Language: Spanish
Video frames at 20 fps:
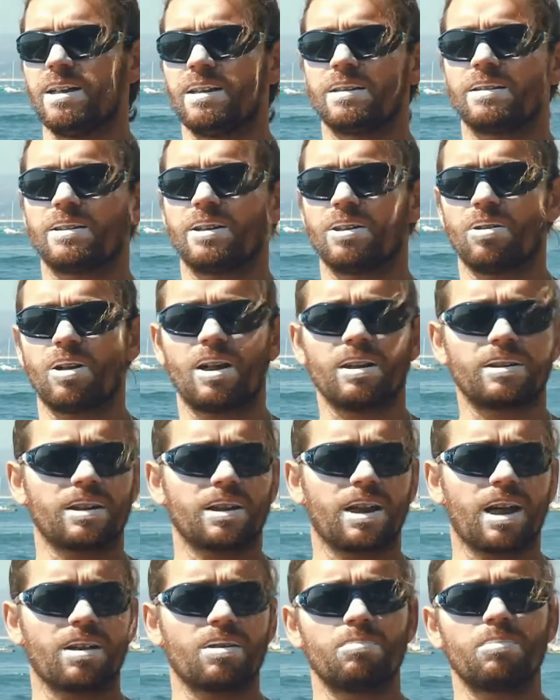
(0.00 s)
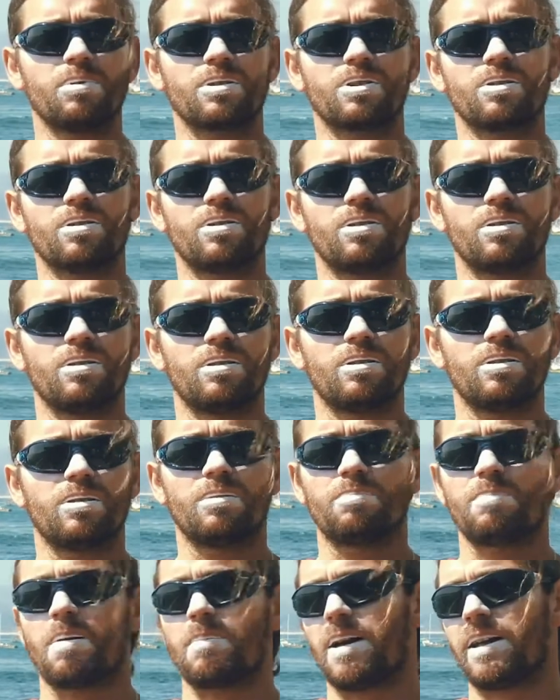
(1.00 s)
se nos acercaron muchos
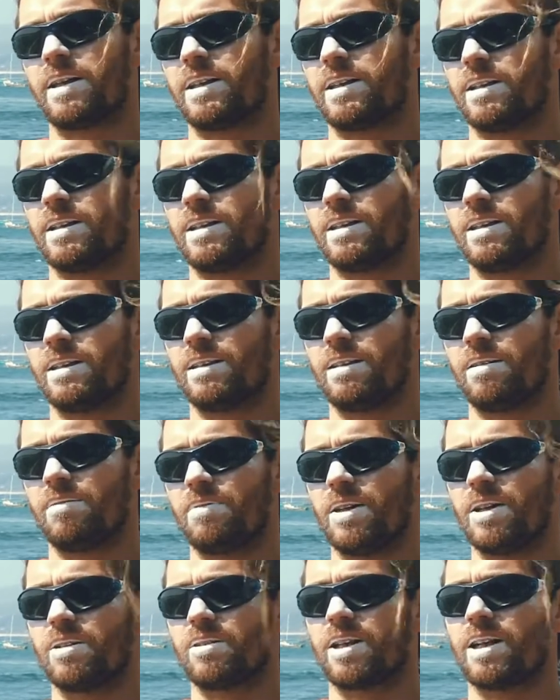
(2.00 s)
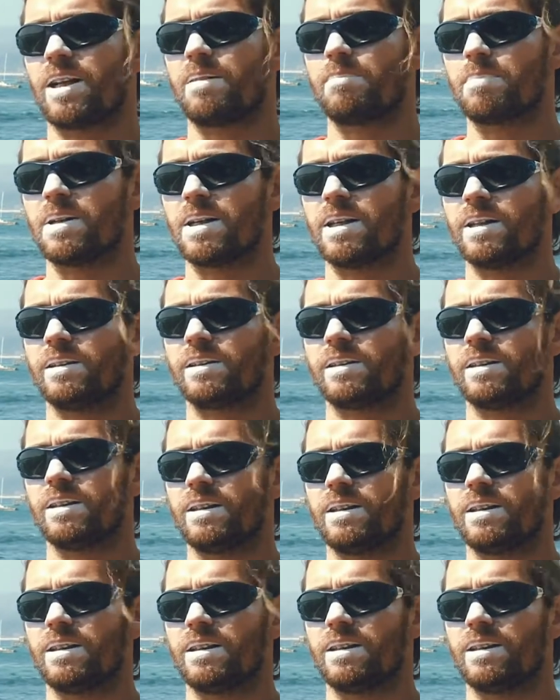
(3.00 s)
papás que vieron el ambiente,
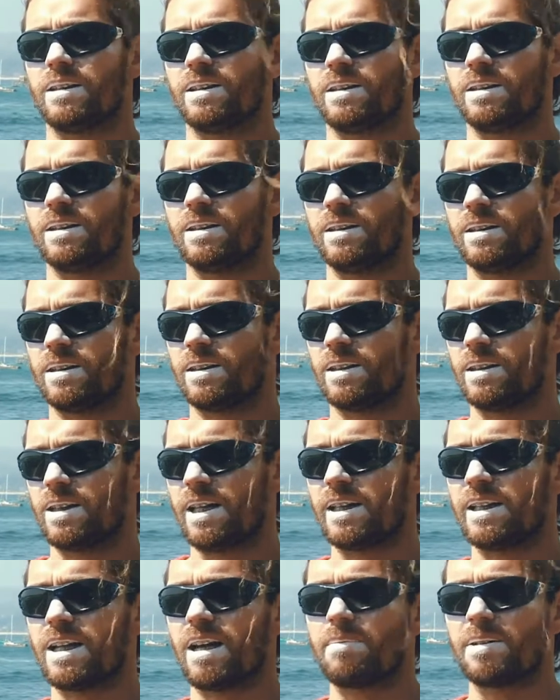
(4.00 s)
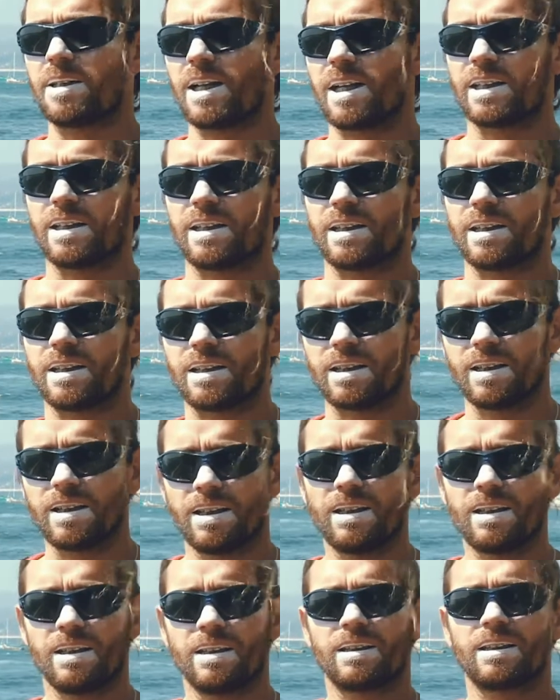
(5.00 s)
eh, la dinámica que,
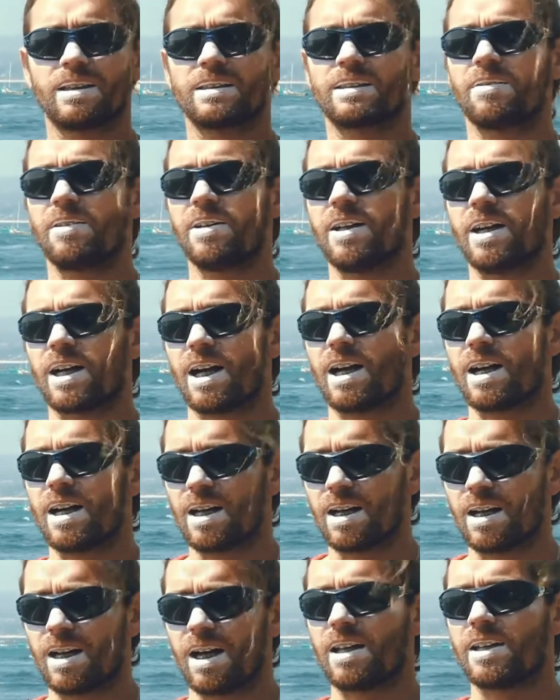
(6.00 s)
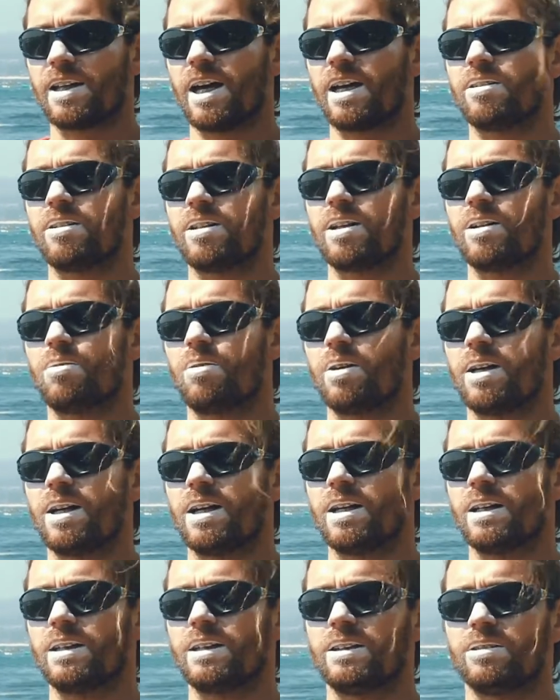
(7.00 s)
se ve acá a diario en la
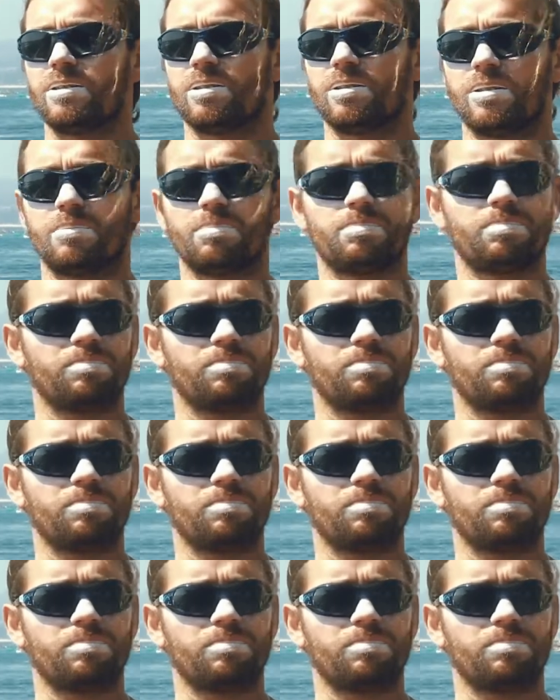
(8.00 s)
escuela y nos